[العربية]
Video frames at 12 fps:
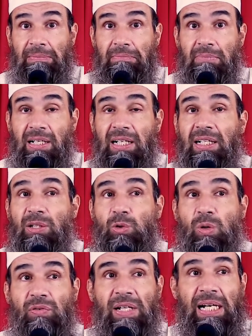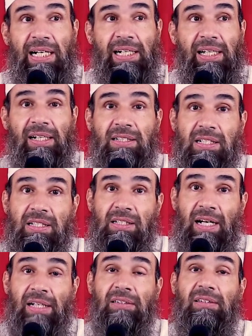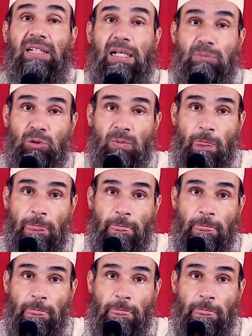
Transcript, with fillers: ما هو في الحقيقة أطيب